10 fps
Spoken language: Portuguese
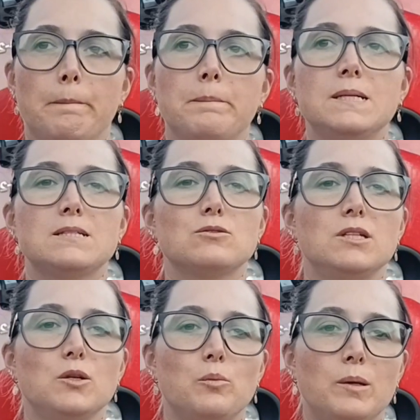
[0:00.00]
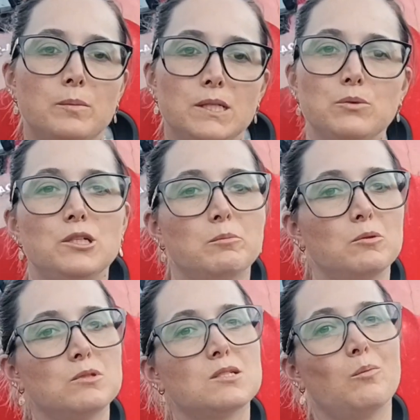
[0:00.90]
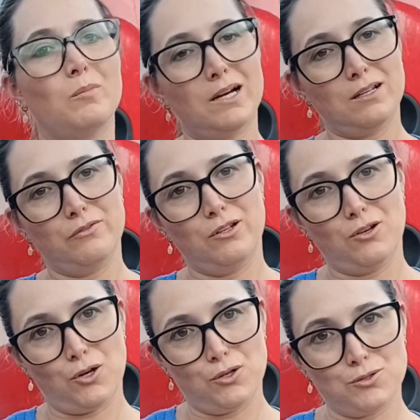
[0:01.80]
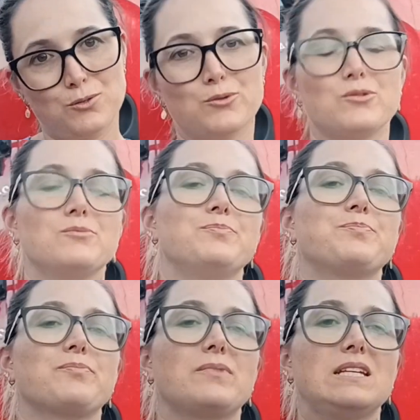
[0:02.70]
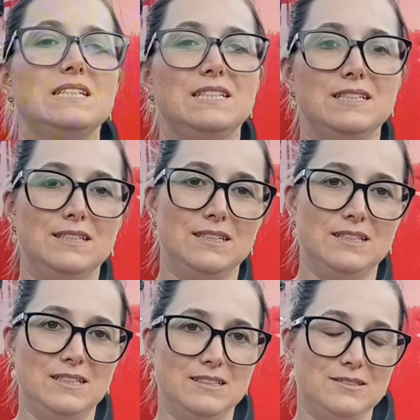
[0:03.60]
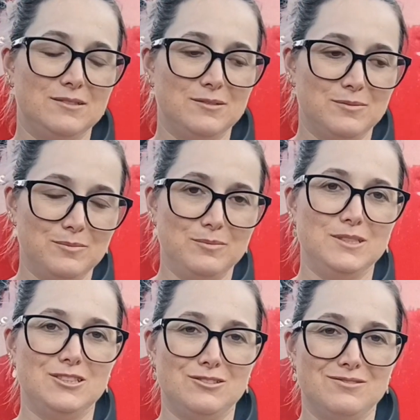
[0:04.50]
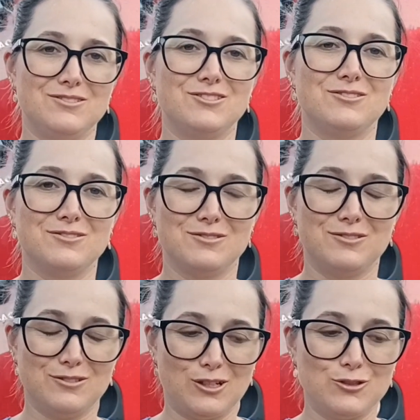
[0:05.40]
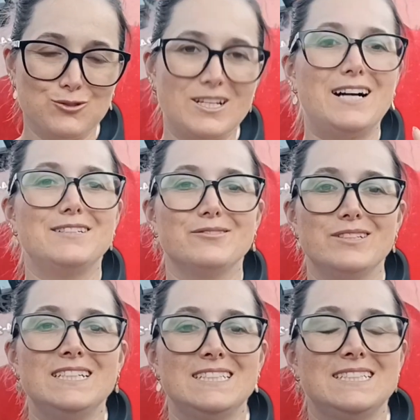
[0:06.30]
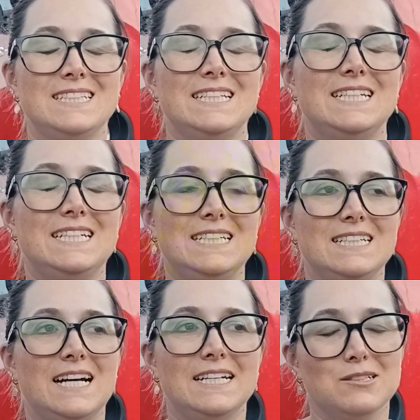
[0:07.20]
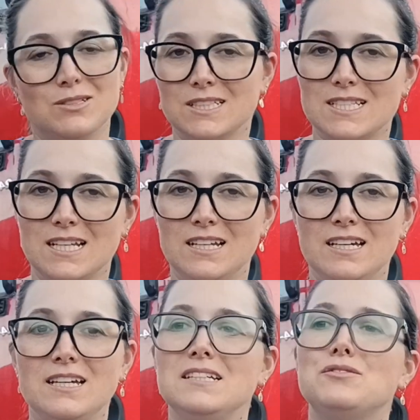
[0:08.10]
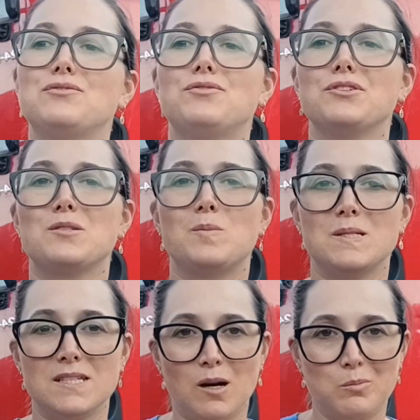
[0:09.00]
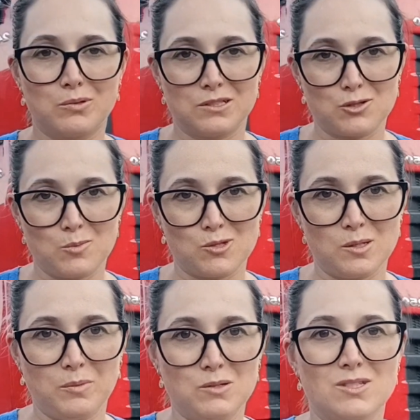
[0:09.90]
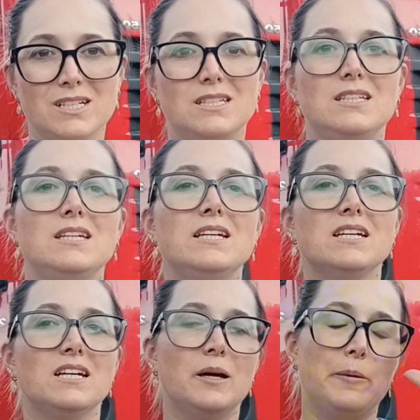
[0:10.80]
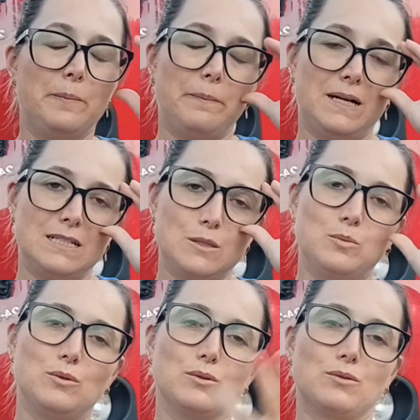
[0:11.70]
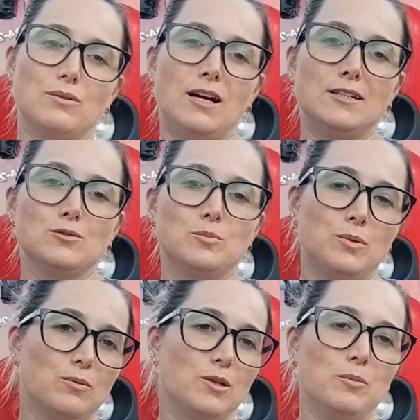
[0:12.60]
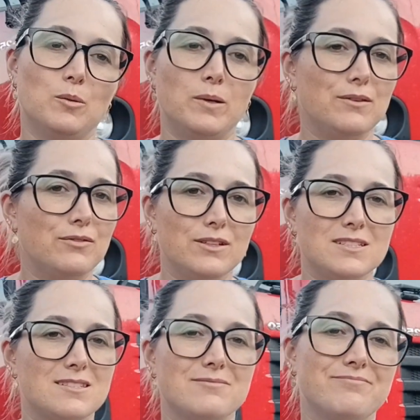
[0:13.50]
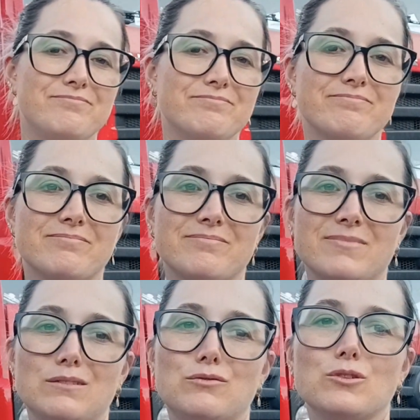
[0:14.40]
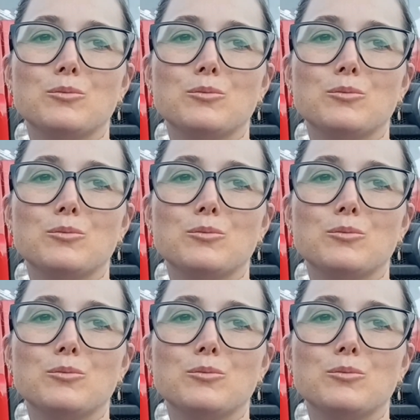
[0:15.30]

mas eu tenho uma mãe e um irmão que são maravilhosos e me ajudaram, né? Aí não cancelei, foi especial por ter os meus amigos aqui, mas por outro lado, pelo que o meu pai fez, foi